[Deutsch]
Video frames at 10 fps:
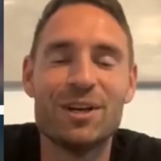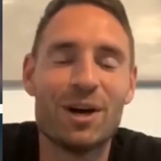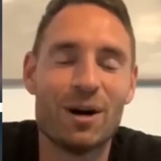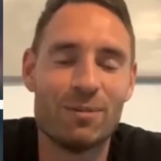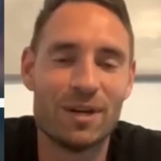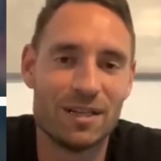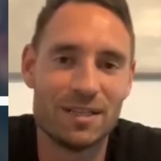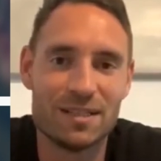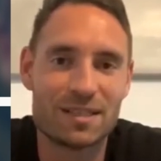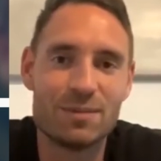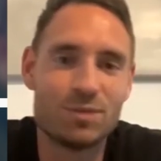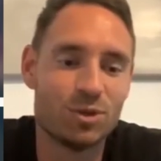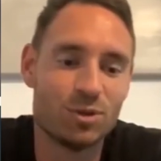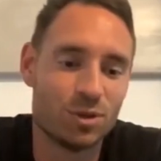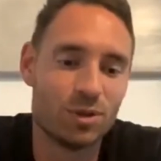Aber es gibt
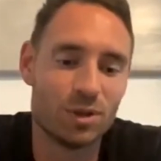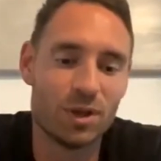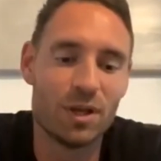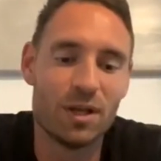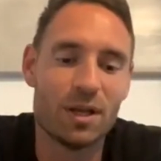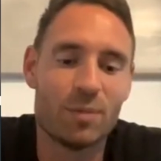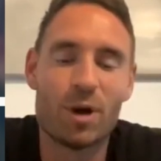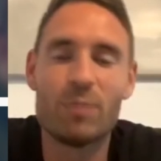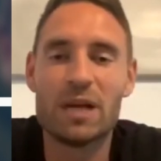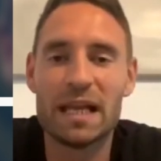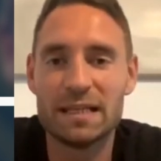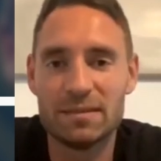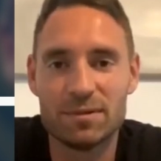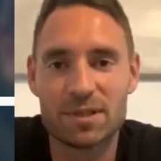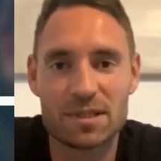schon ein paar
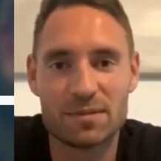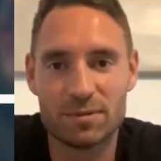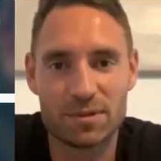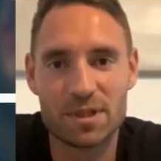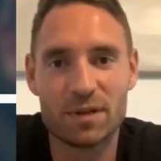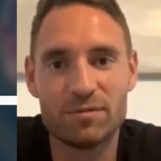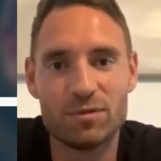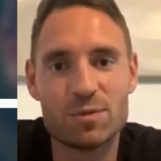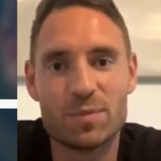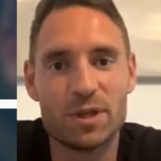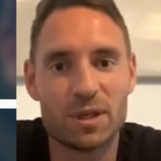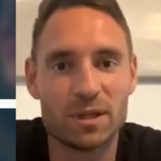Pläne, was nach dem Fußball